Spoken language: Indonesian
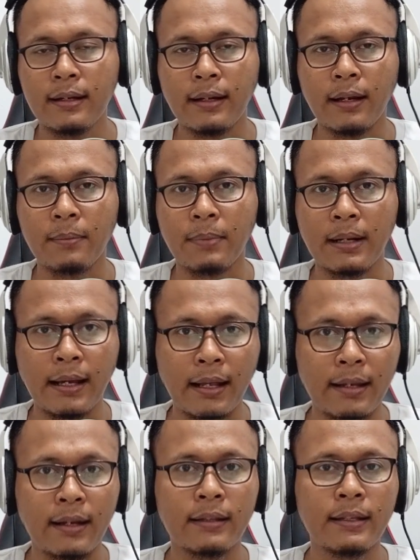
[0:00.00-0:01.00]
dan pada
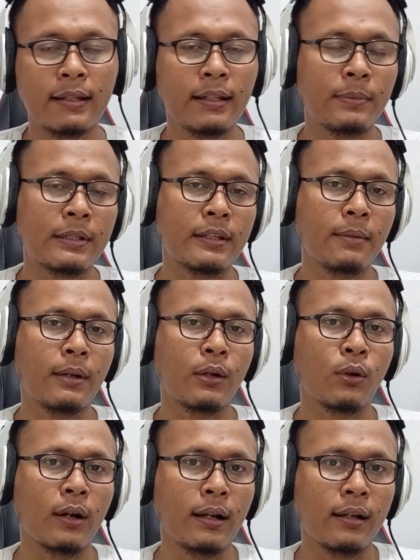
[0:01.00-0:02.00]
akhirnya nanti kita bisa
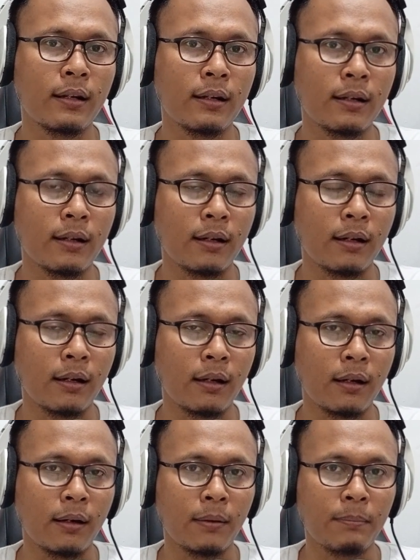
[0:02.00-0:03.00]
melakukan
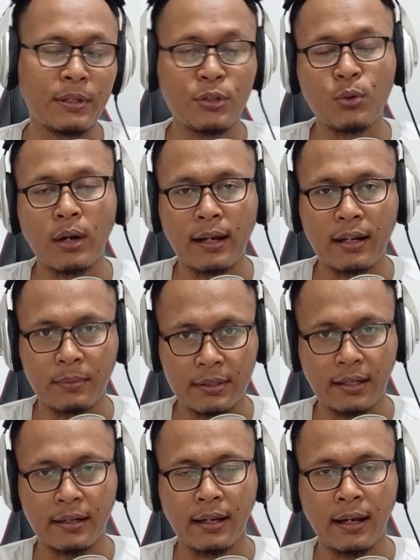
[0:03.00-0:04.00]
uh, penjualan
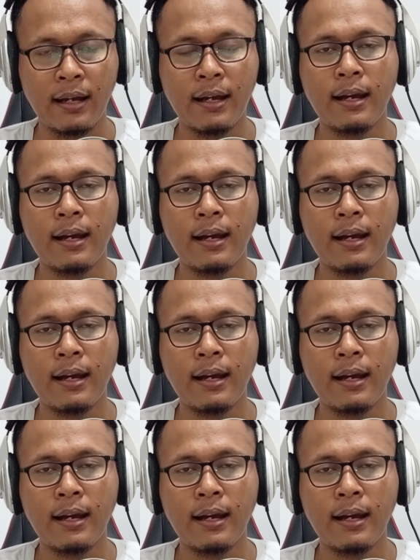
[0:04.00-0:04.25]
misalnya